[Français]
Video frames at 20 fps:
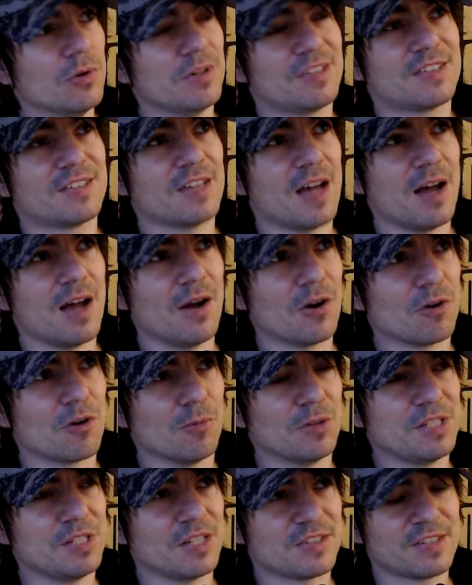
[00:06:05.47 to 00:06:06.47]
ça,
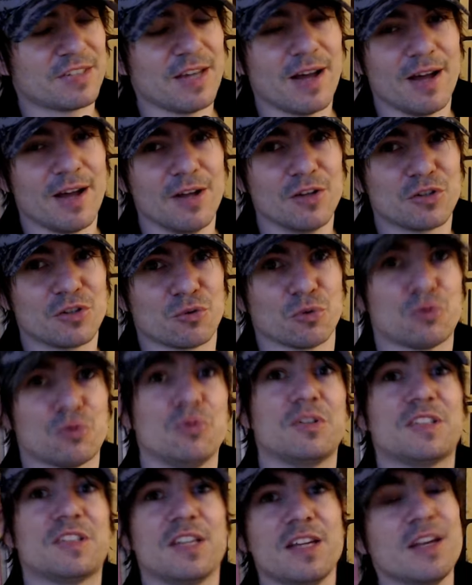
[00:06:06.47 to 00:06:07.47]
comment dire, ça, son
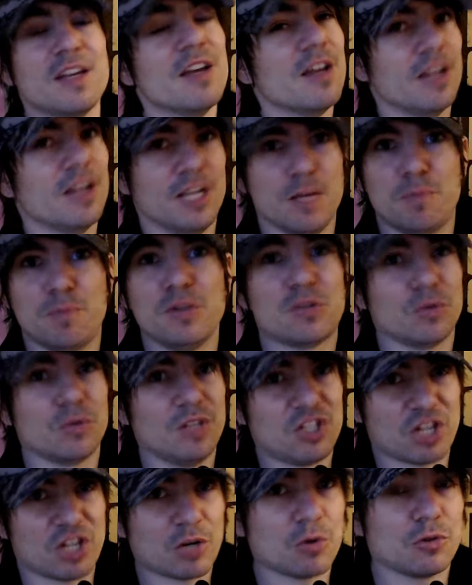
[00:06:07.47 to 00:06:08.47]
succès et puis son
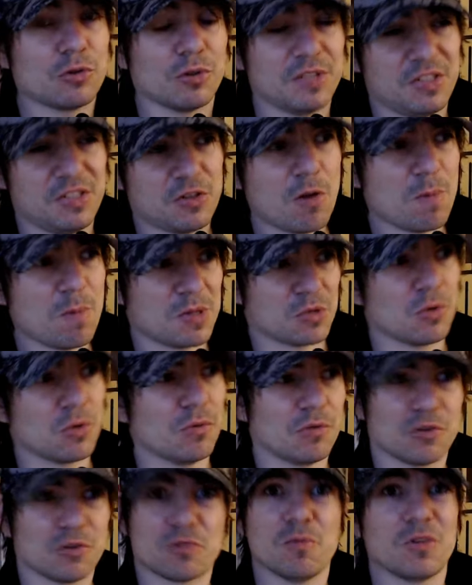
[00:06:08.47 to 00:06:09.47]
échec retentissant, parce que
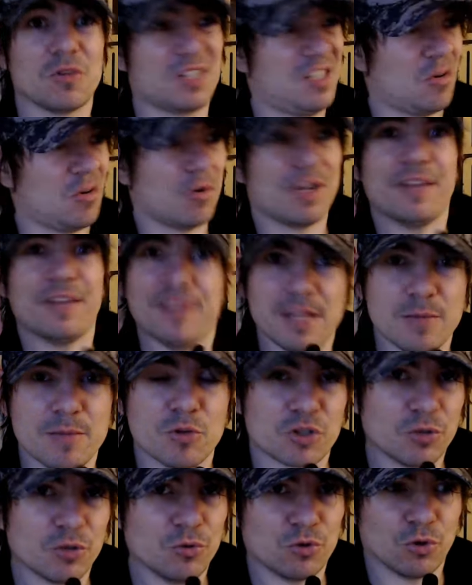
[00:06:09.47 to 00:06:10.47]
franchement, qui regarde
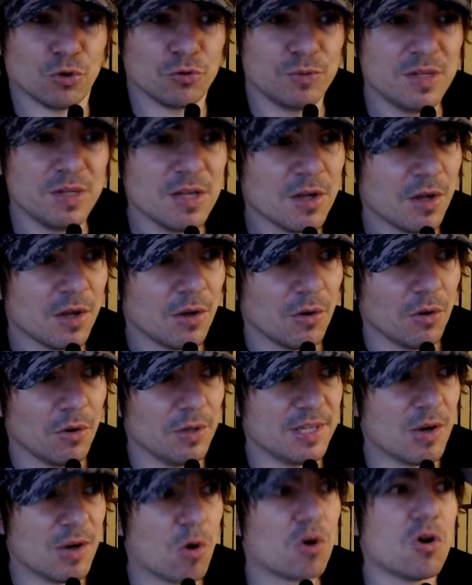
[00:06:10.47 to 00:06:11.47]
Dailymotion aujourd'hui
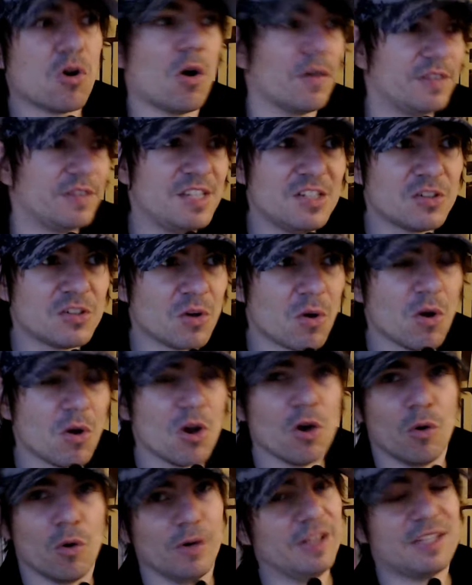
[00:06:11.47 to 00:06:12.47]
Il y a encore 10 ans,
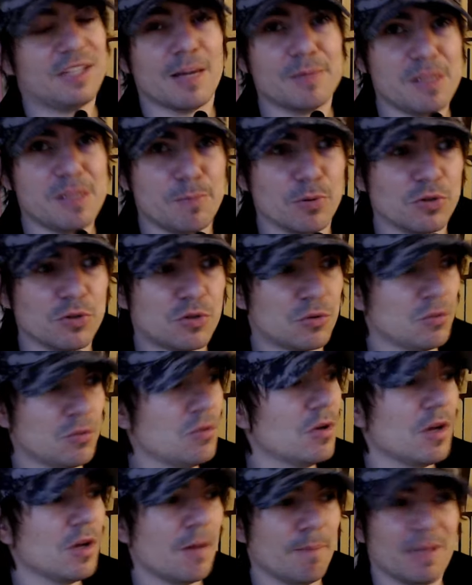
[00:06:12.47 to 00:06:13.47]
on était un petit peu
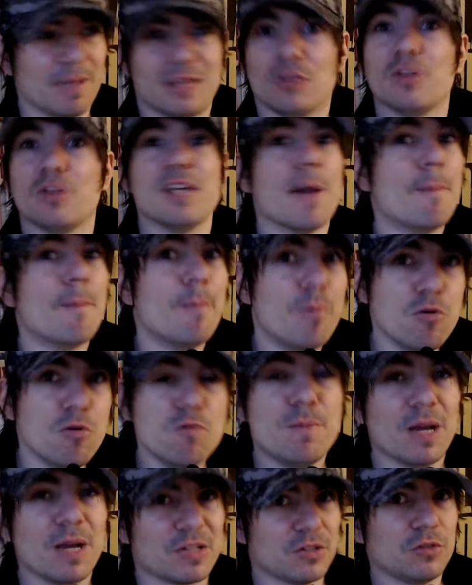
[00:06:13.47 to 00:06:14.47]
dessus. Maintenant, il n'y a
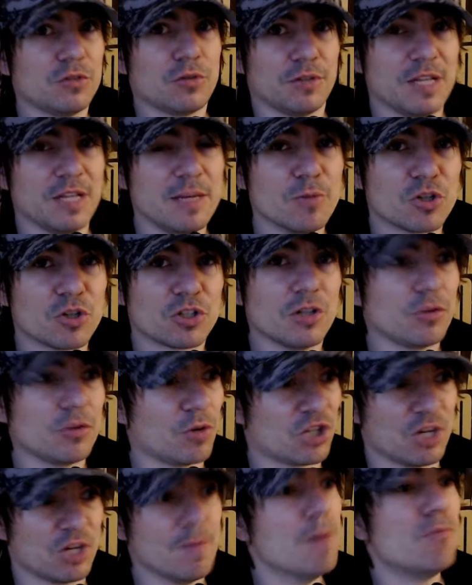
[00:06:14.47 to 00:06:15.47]
plus personne sur Dailymotion,
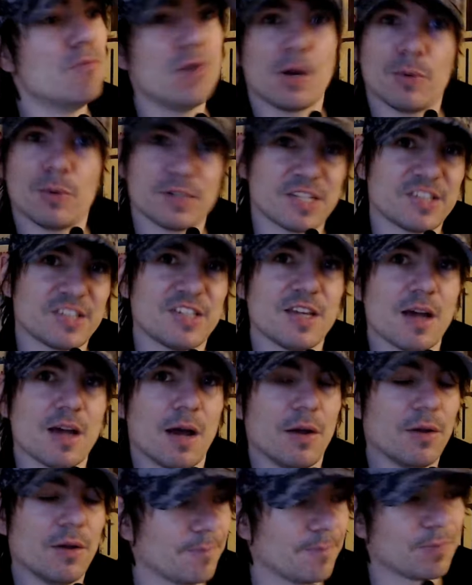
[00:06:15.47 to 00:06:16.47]
quoi. Je sais même plus à quoi ça
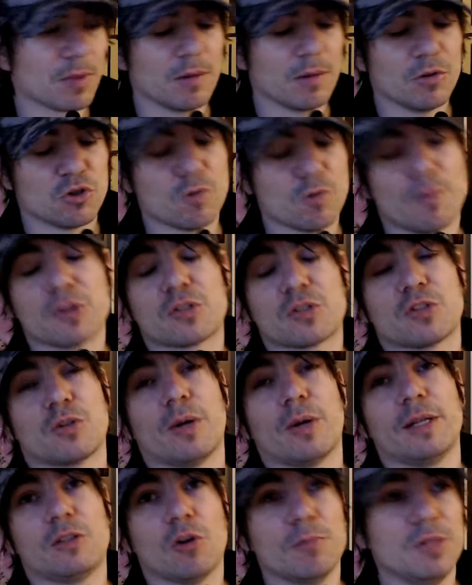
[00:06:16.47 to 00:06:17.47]
sert. Je pense que ça
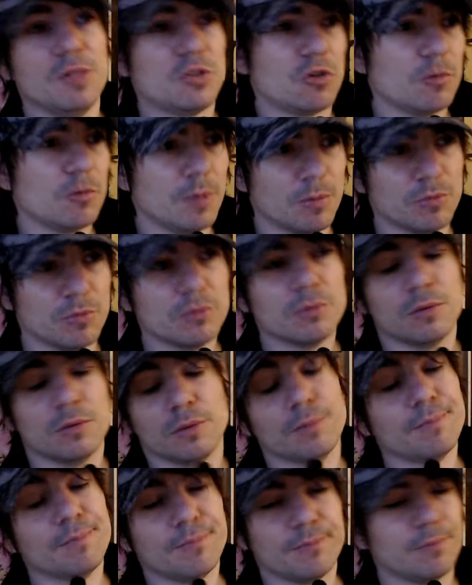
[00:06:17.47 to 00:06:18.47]
aurait été ambitieux, mais bon,